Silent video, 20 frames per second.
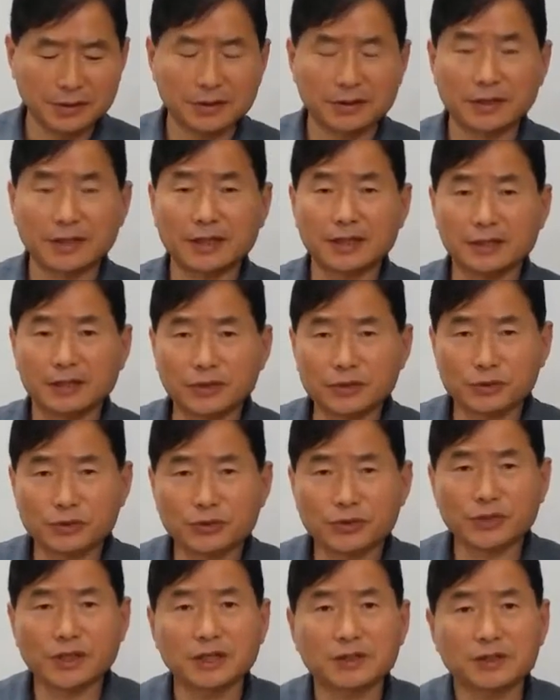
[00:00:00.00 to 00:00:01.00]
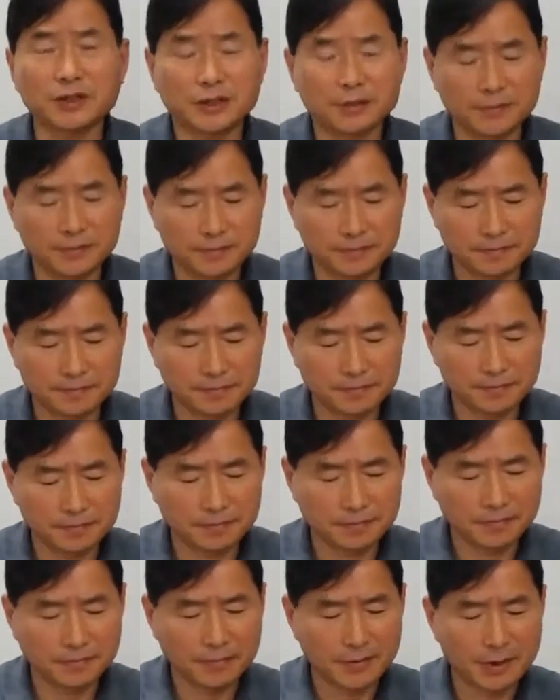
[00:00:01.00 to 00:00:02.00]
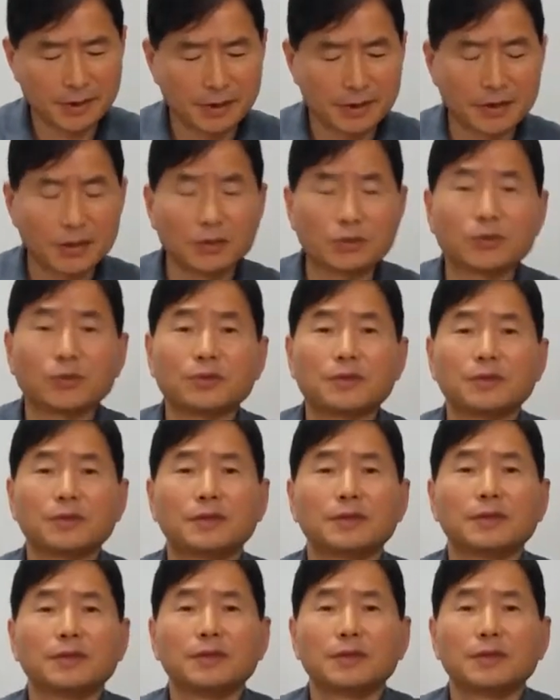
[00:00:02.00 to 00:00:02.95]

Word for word: 내가 흑수저하더라도 또